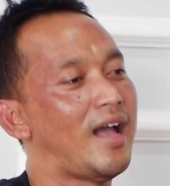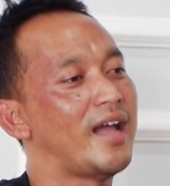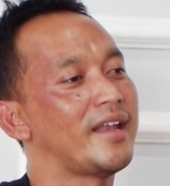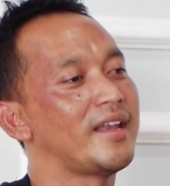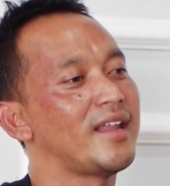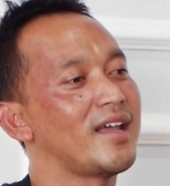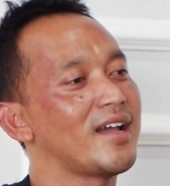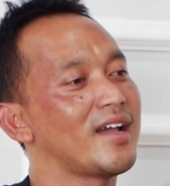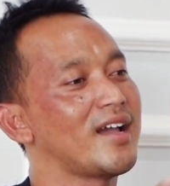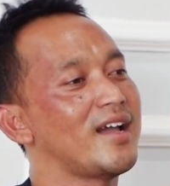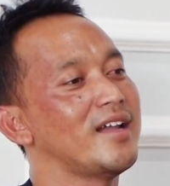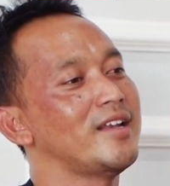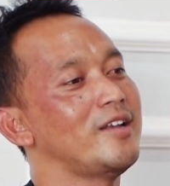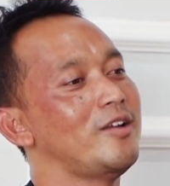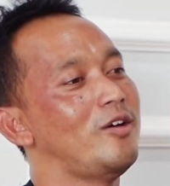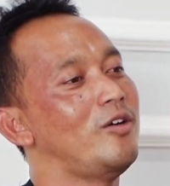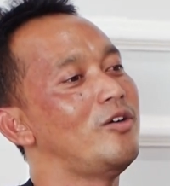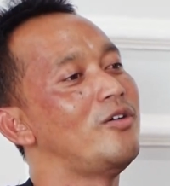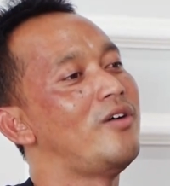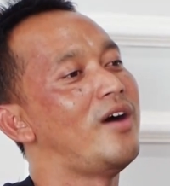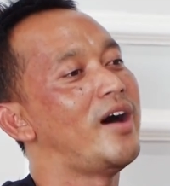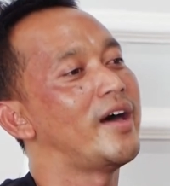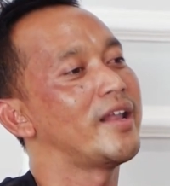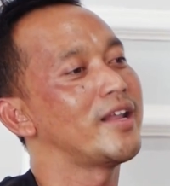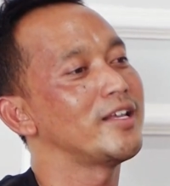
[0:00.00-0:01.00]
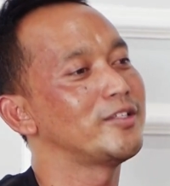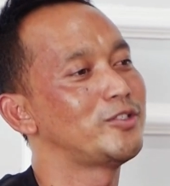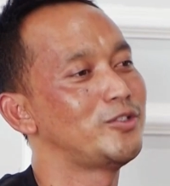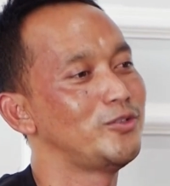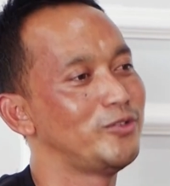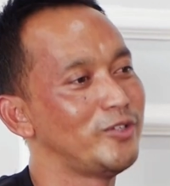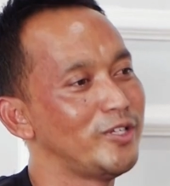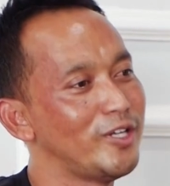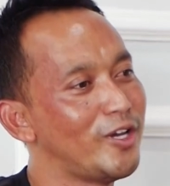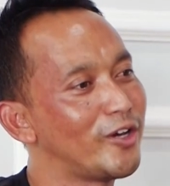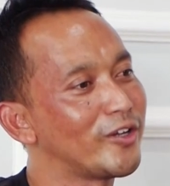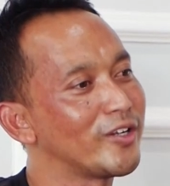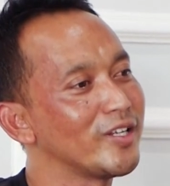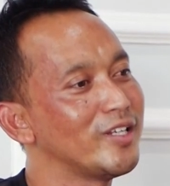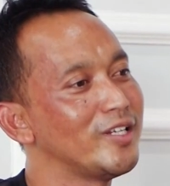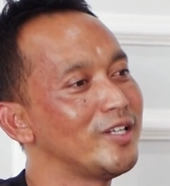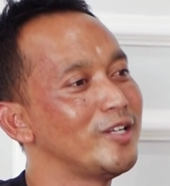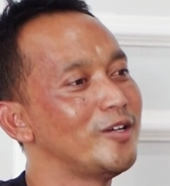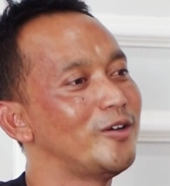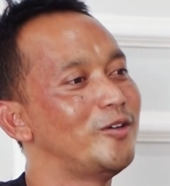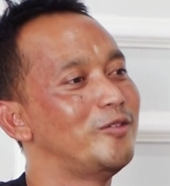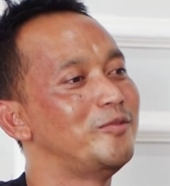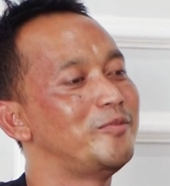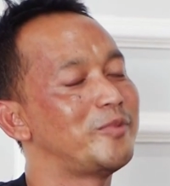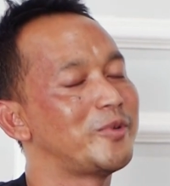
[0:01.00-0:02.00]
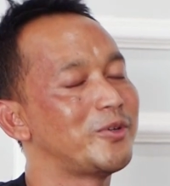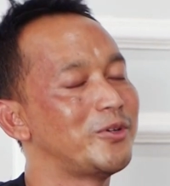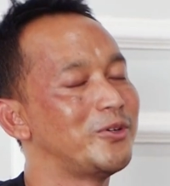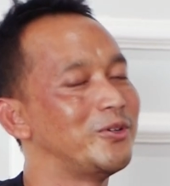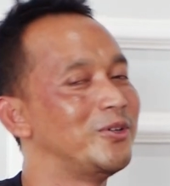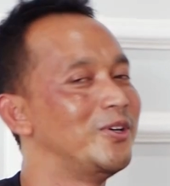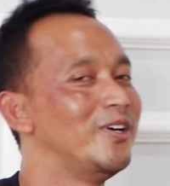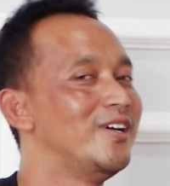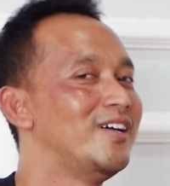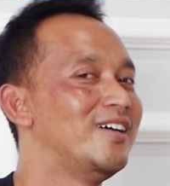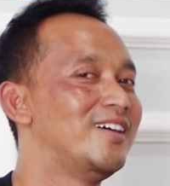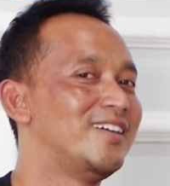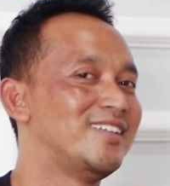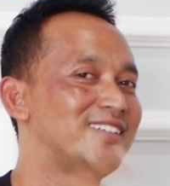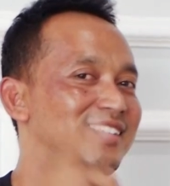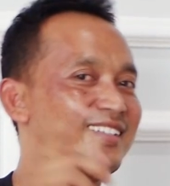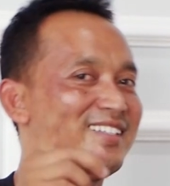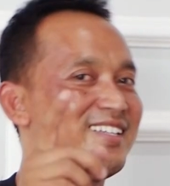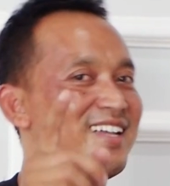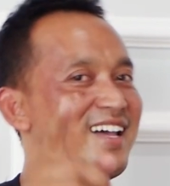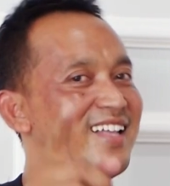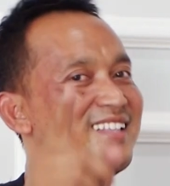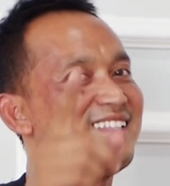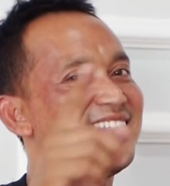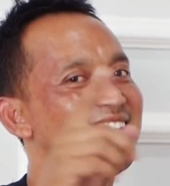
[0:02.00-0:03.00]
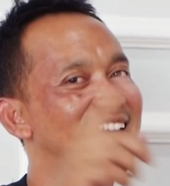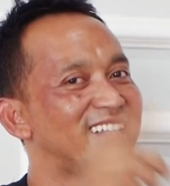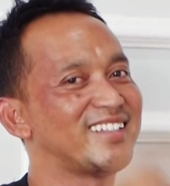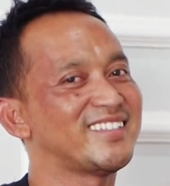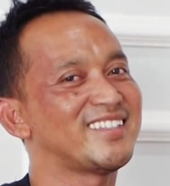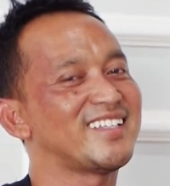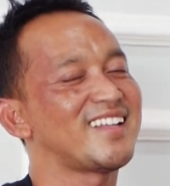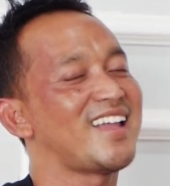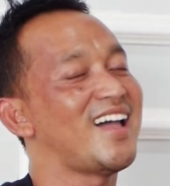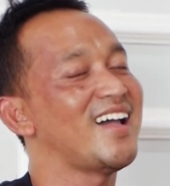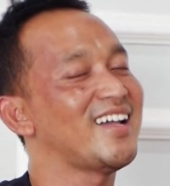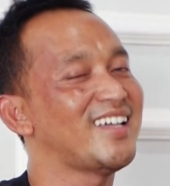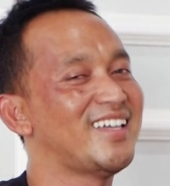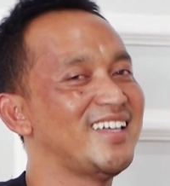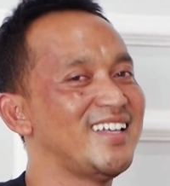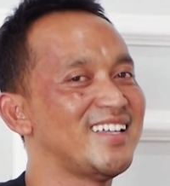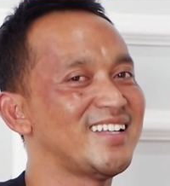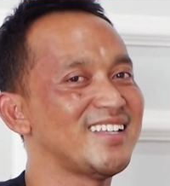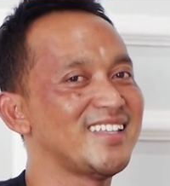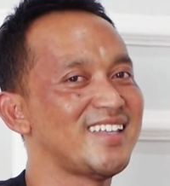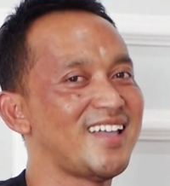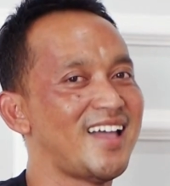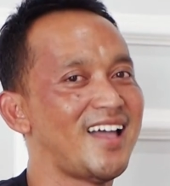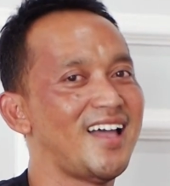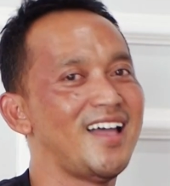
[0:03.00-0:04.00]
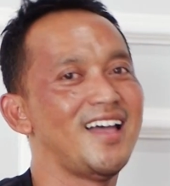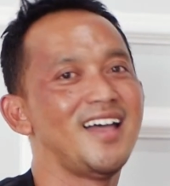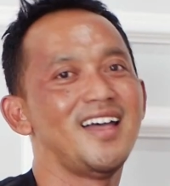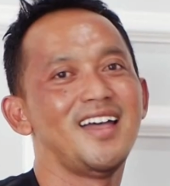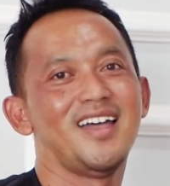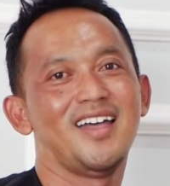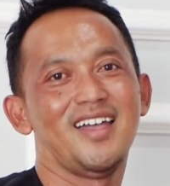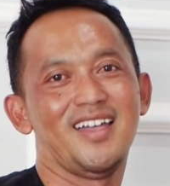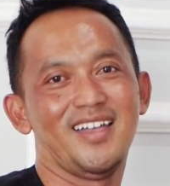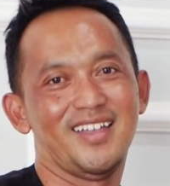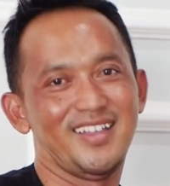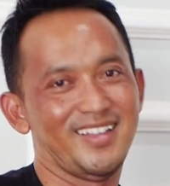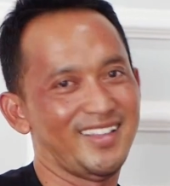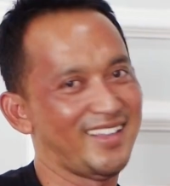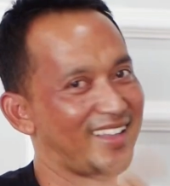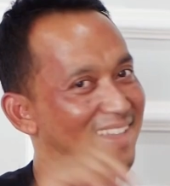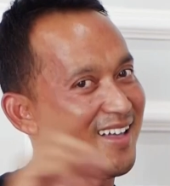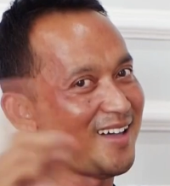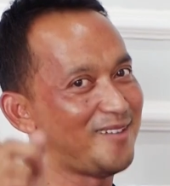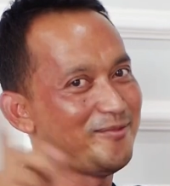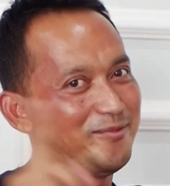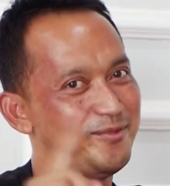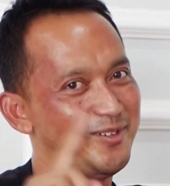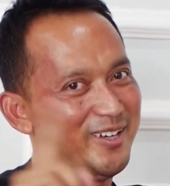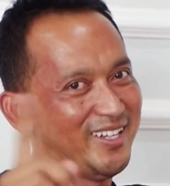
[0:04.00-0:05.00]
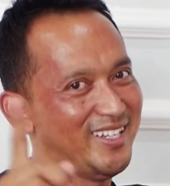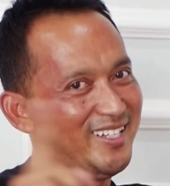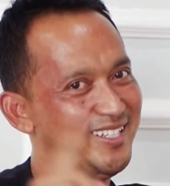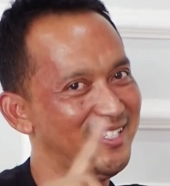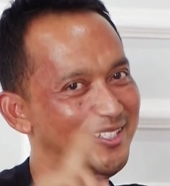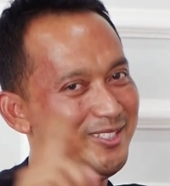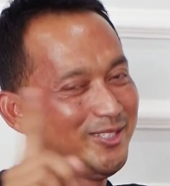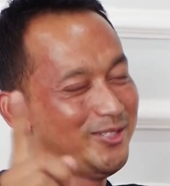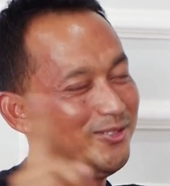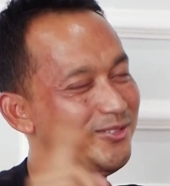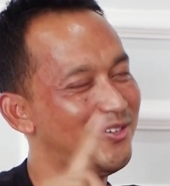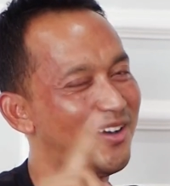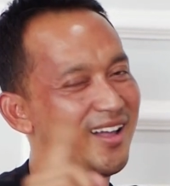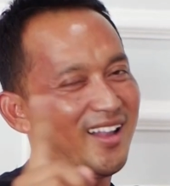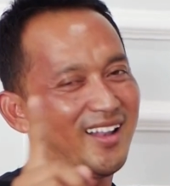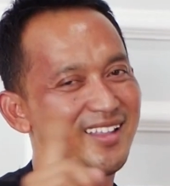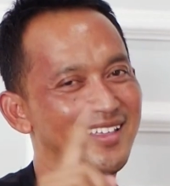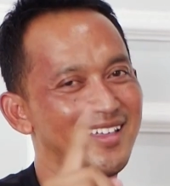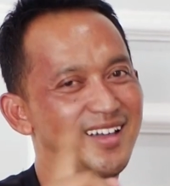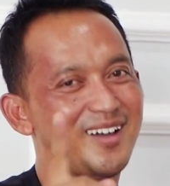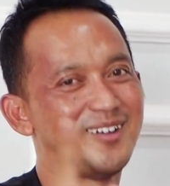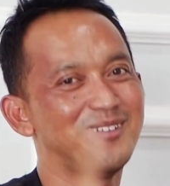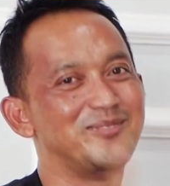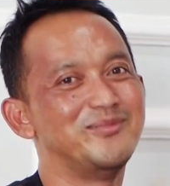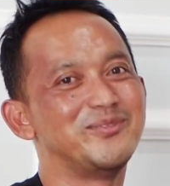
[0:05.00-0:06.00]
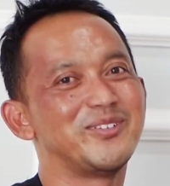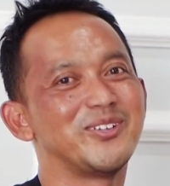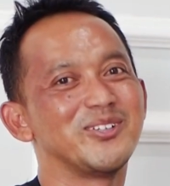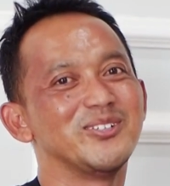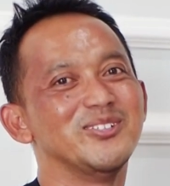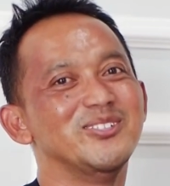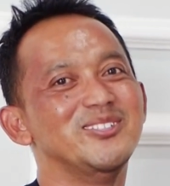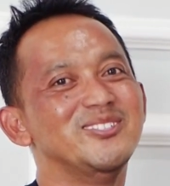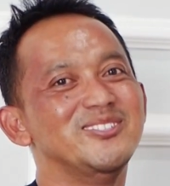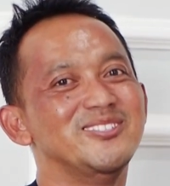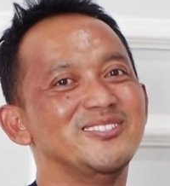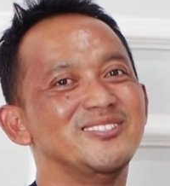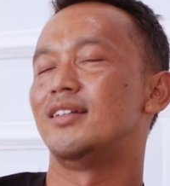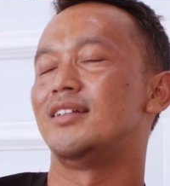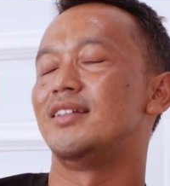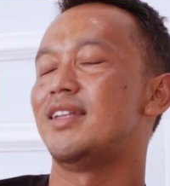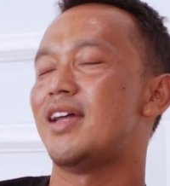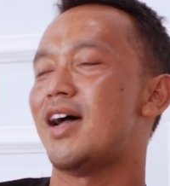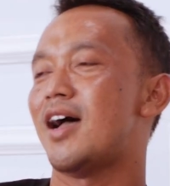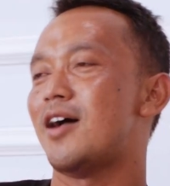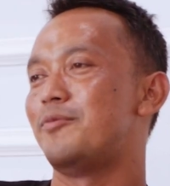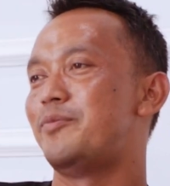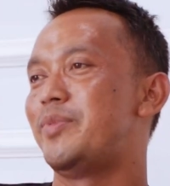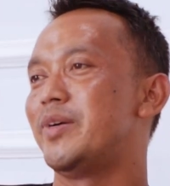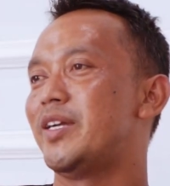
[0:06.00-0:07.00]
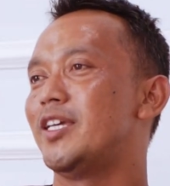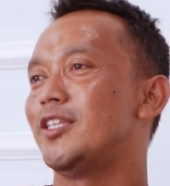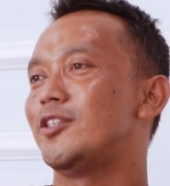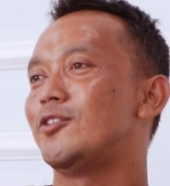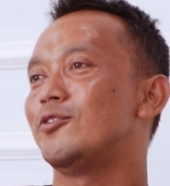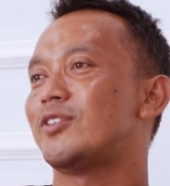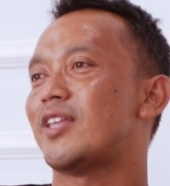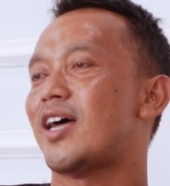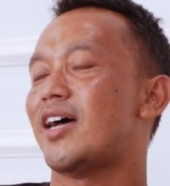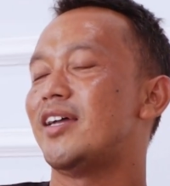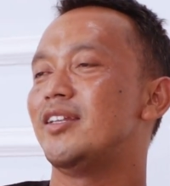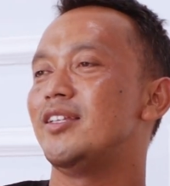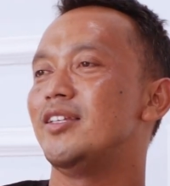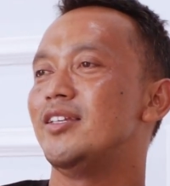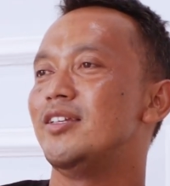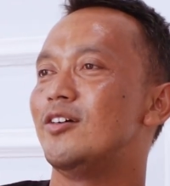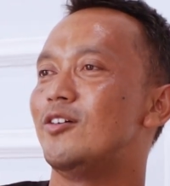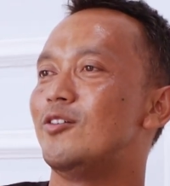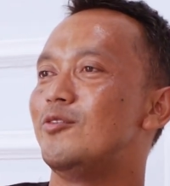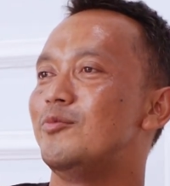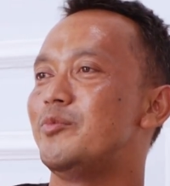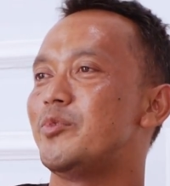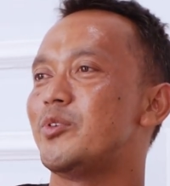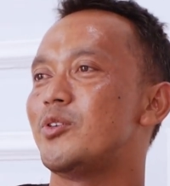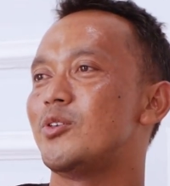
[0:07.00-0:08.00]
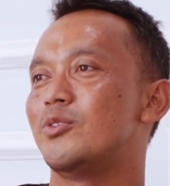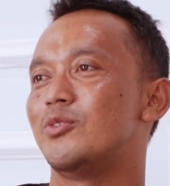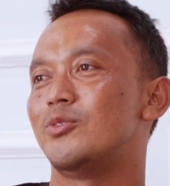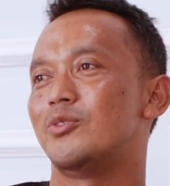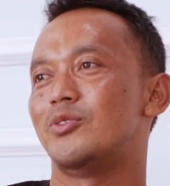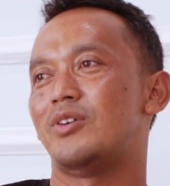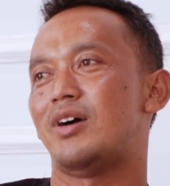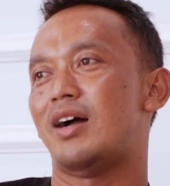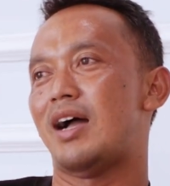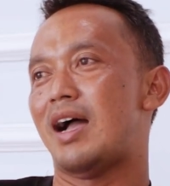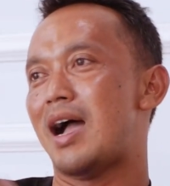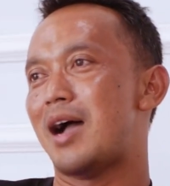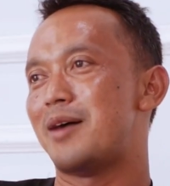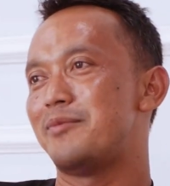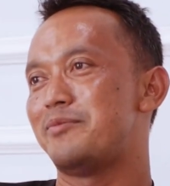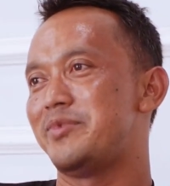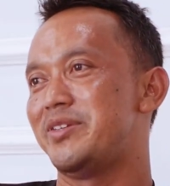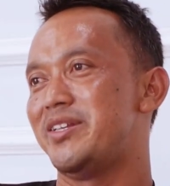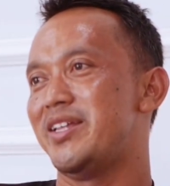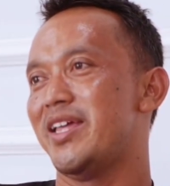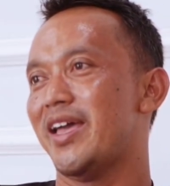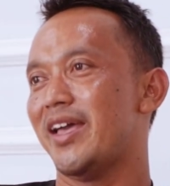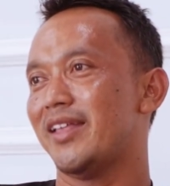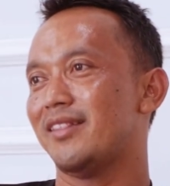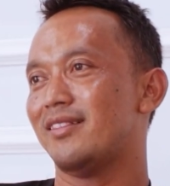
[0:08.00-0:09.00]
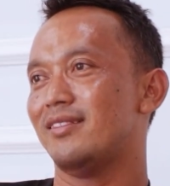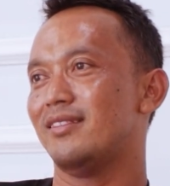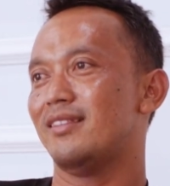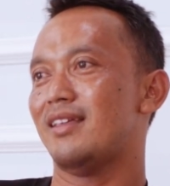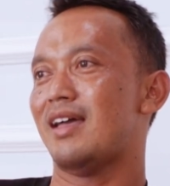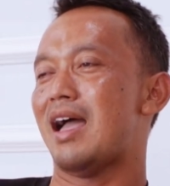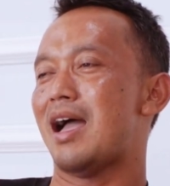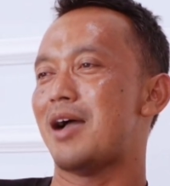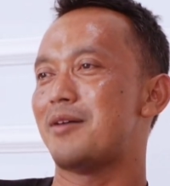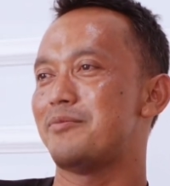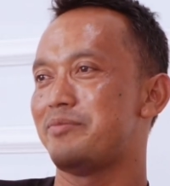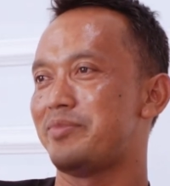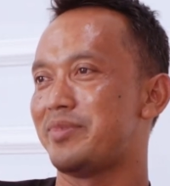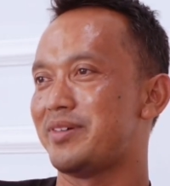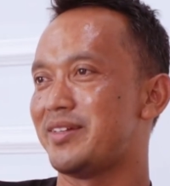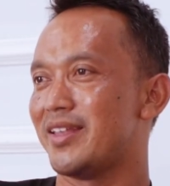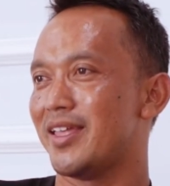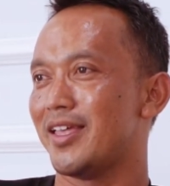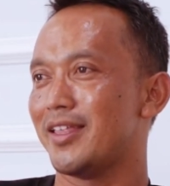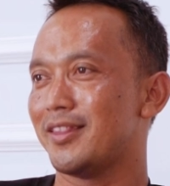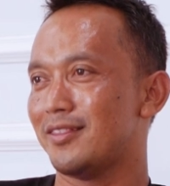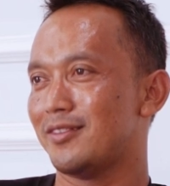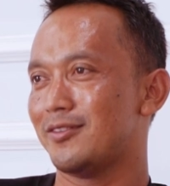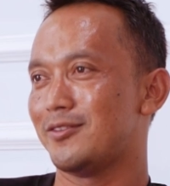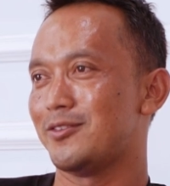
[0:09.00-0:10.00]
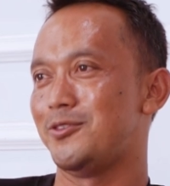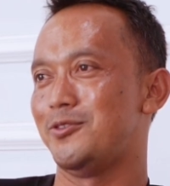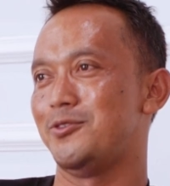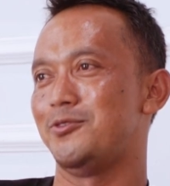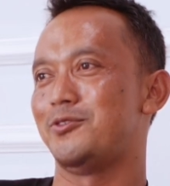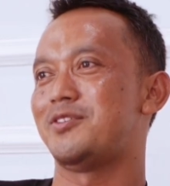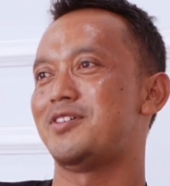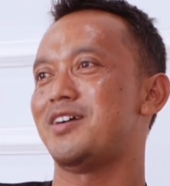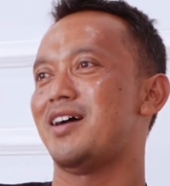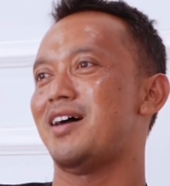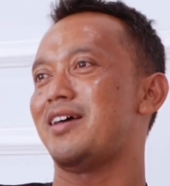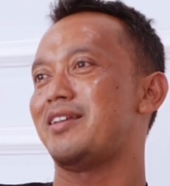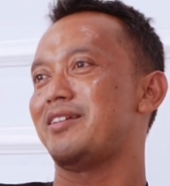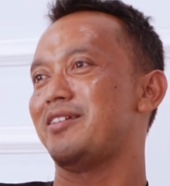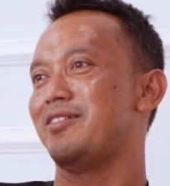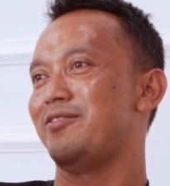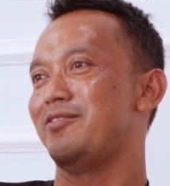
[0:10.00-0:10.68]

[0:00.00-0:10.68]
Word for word: anakan Ohara Junior ini Om Bro. Dan yang terakhir ya, nggak boleh dijual ya Om Bro. Nah, begitu tadi Om Bro, update, upgrade, juga